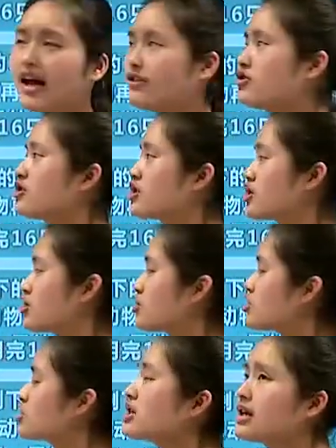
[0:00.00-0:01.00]
哎，这其
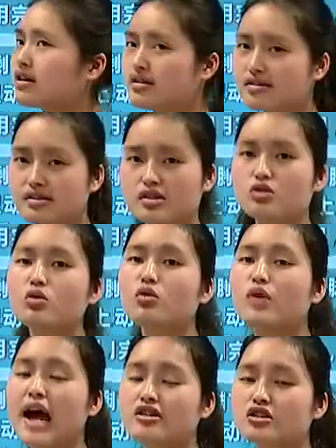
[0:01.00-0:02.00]
实这个思
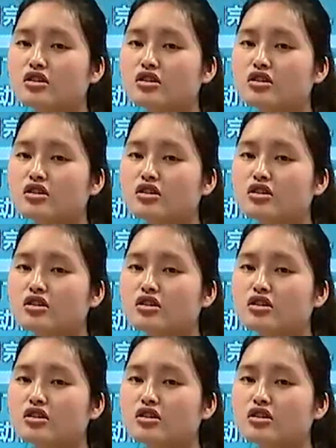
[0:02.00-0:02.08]
路呀，